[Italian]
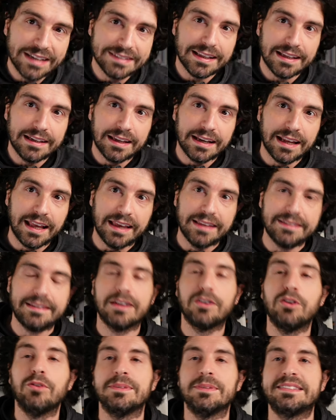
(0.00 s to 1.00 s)
alla
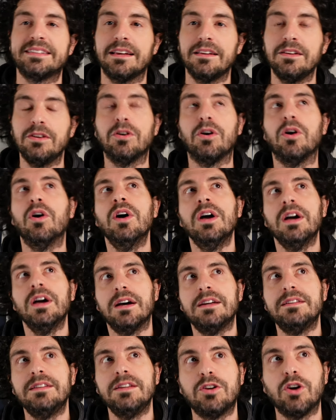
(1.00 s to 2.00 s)
rete, come se io
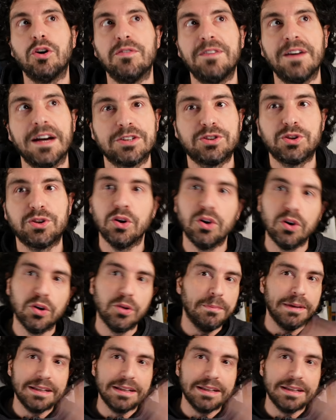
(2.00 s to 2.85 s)
eh, dico faccio,